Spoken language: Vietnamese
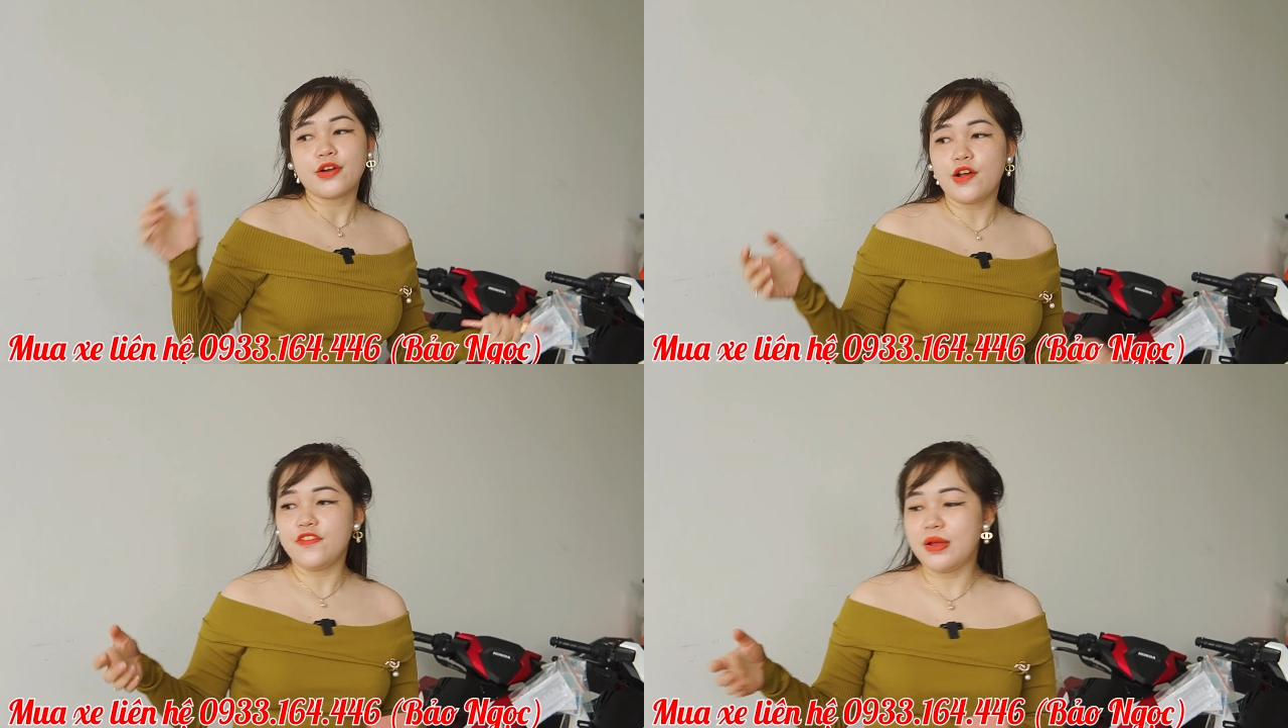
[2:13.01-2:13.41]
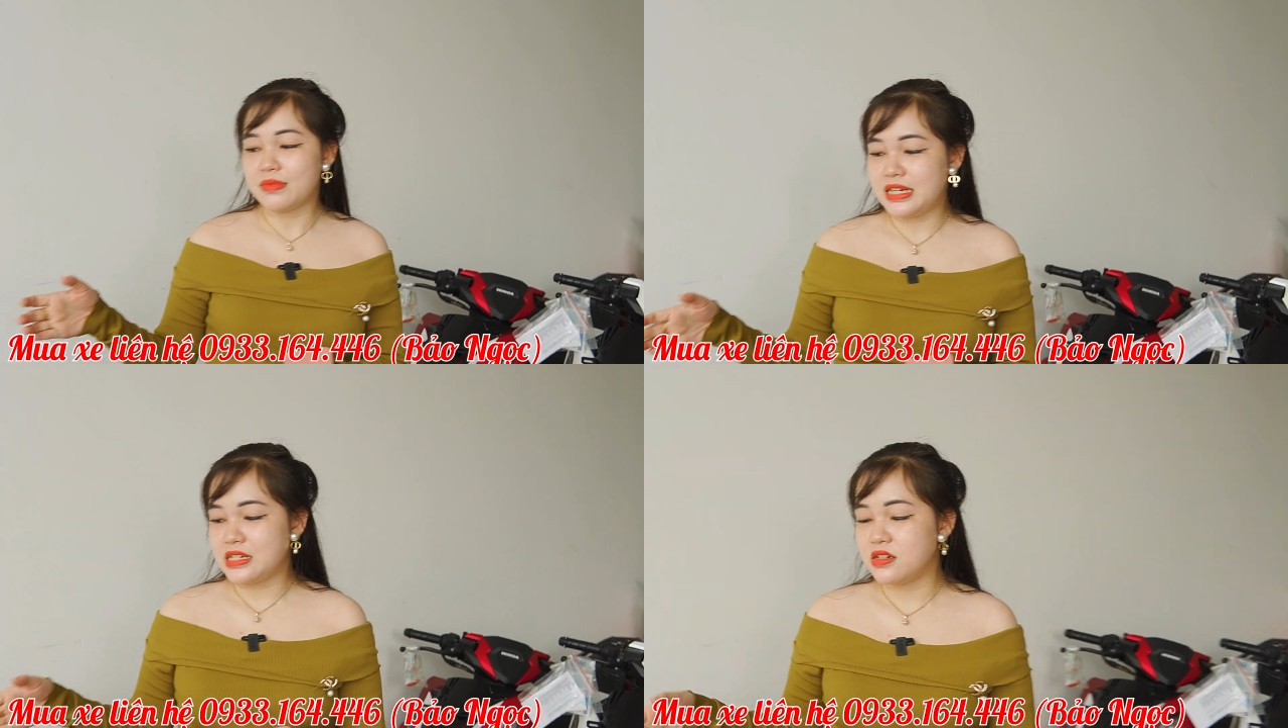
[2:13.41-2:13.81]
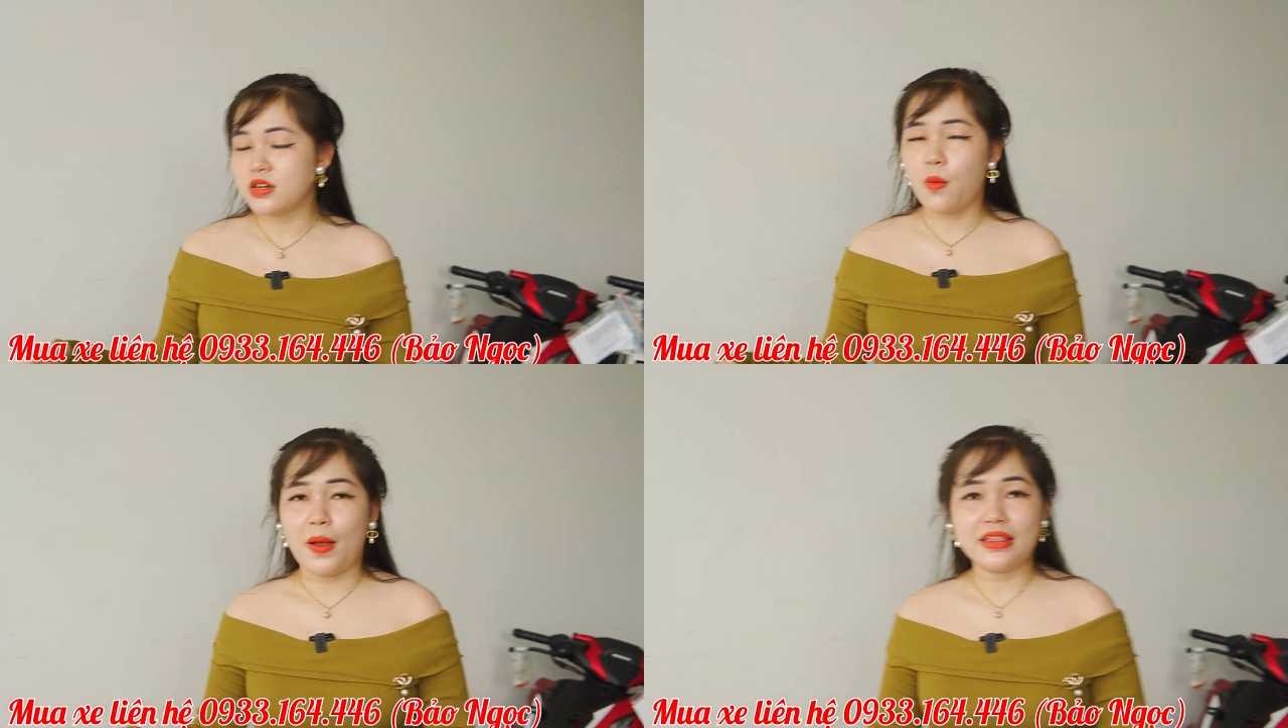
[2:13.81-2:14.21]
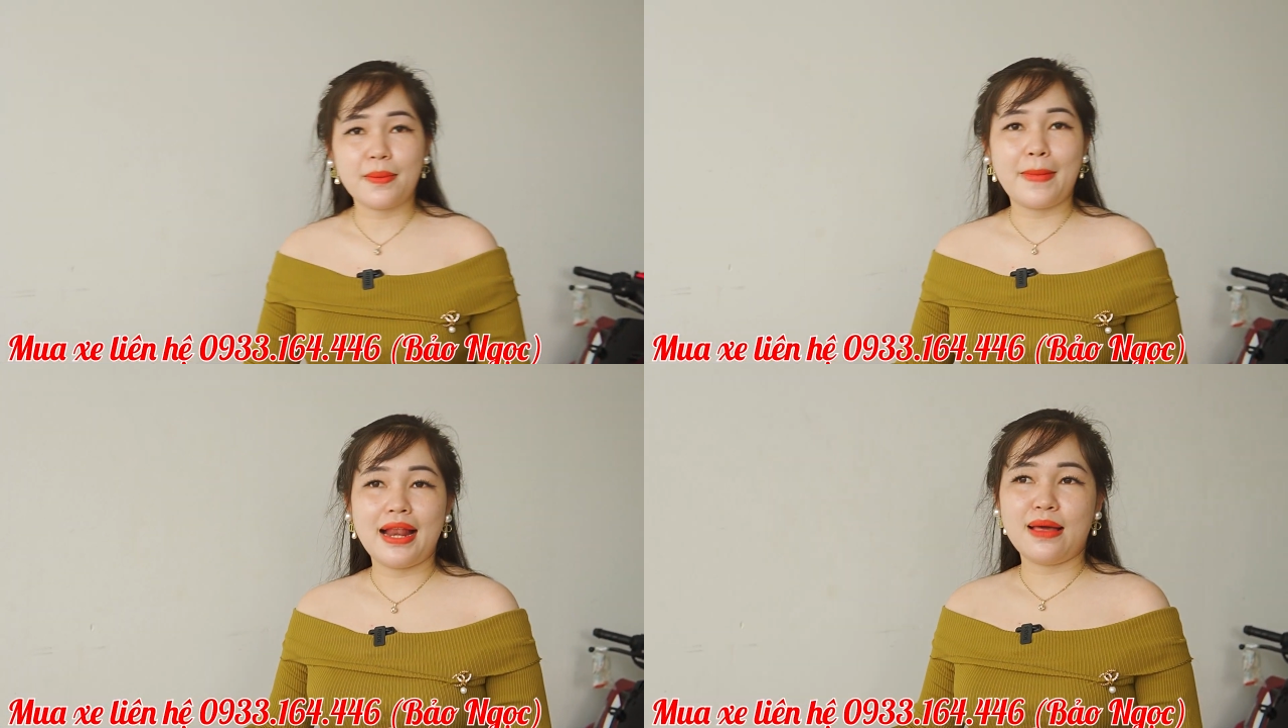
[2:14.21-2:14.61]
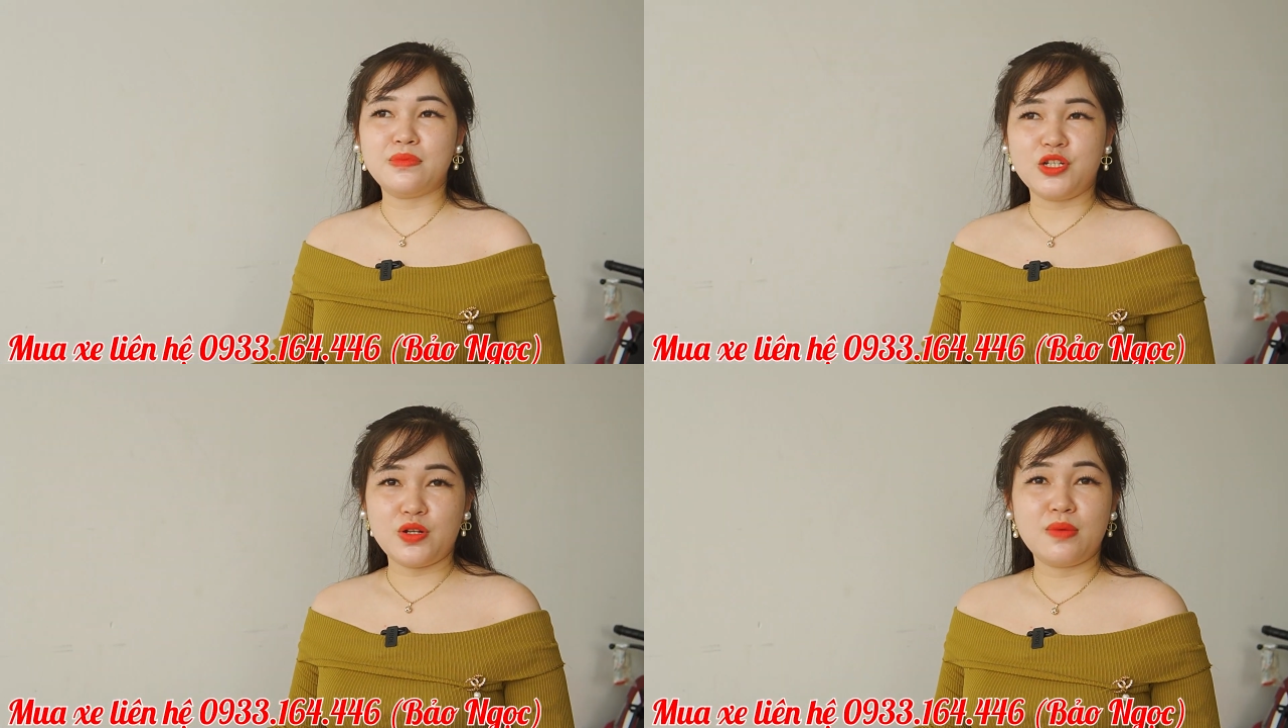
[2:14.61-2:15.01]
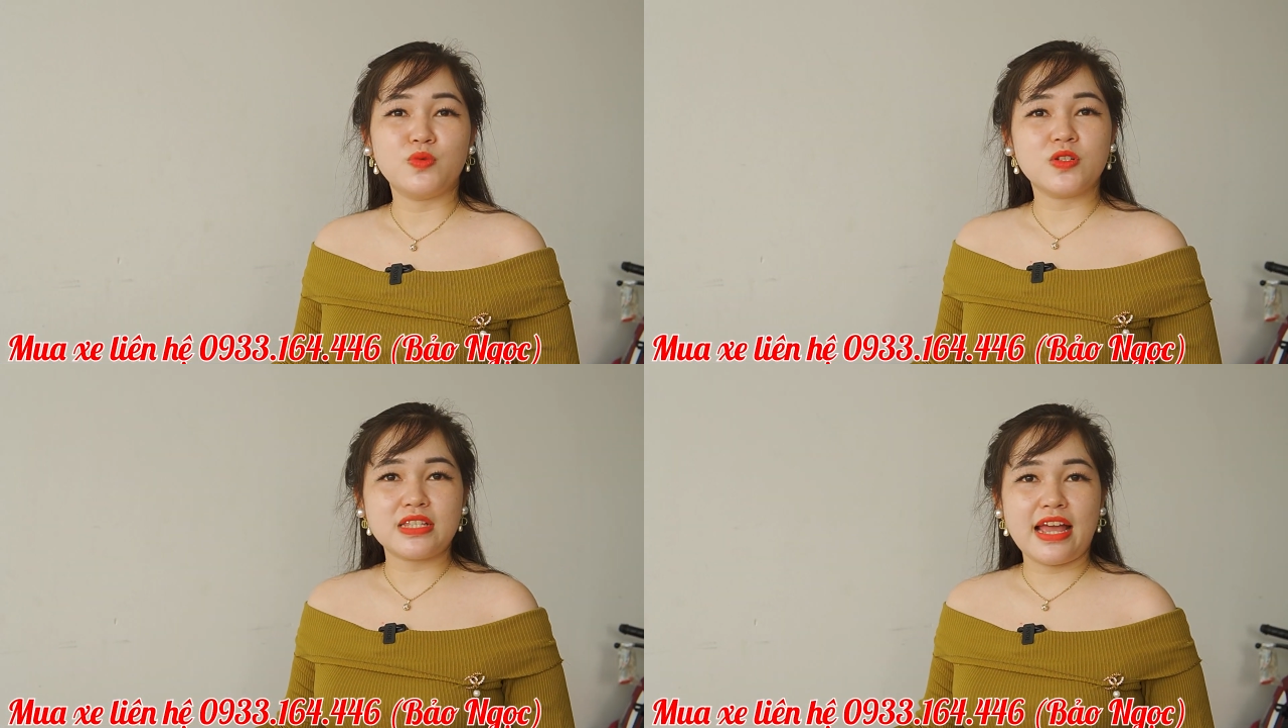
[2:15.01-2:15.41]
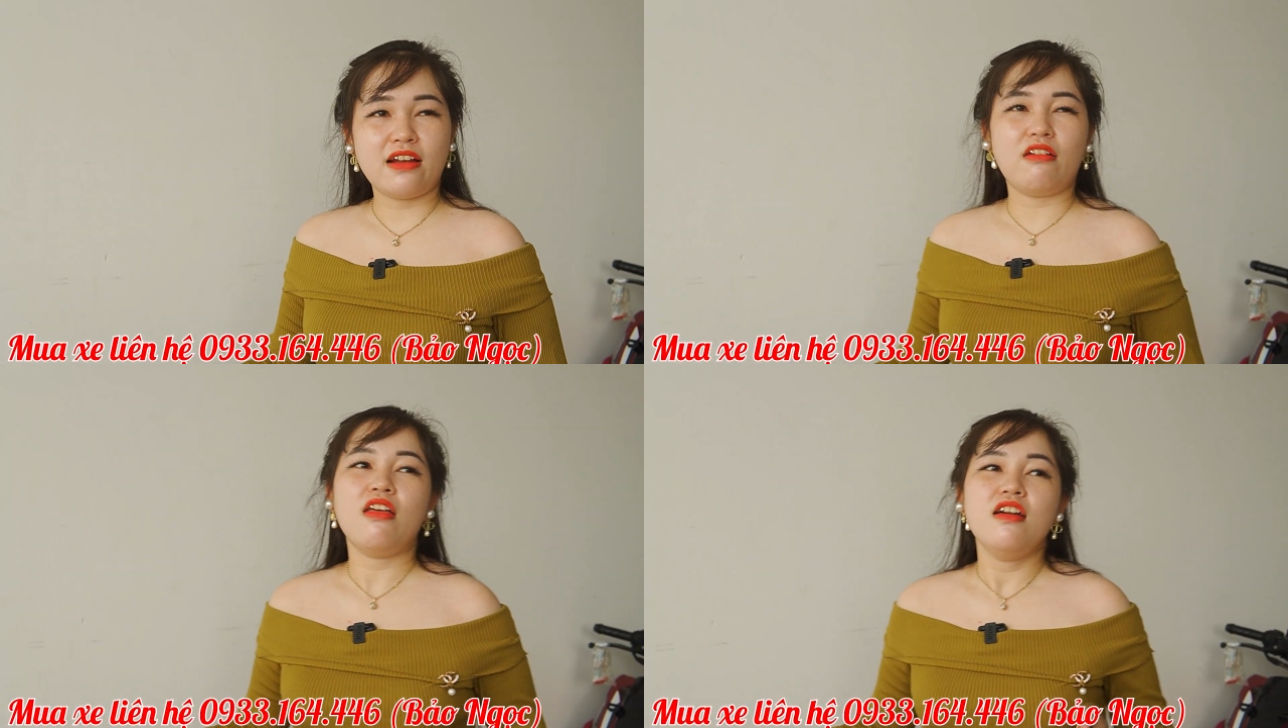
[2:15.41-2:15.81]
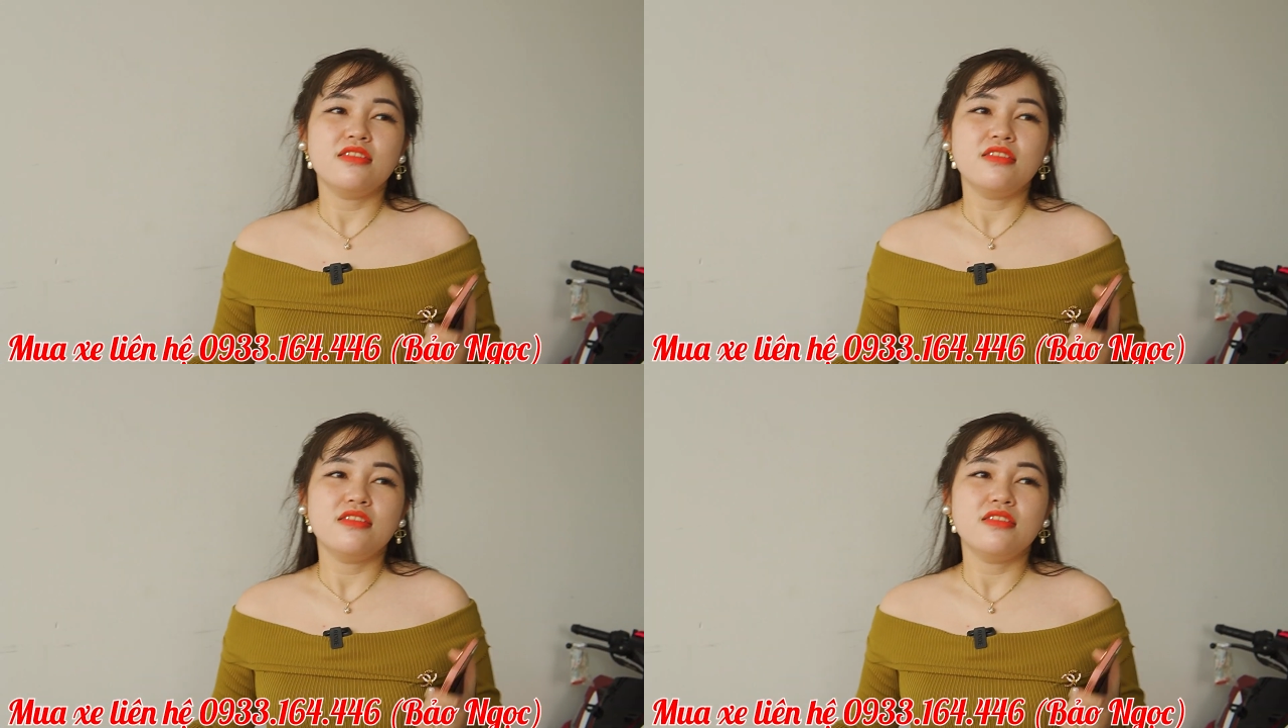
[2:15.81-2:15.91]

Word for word: Đối với em này trả trước Ngọc khoảng tầm hai mươi lăm triệu là mua được xe rồi.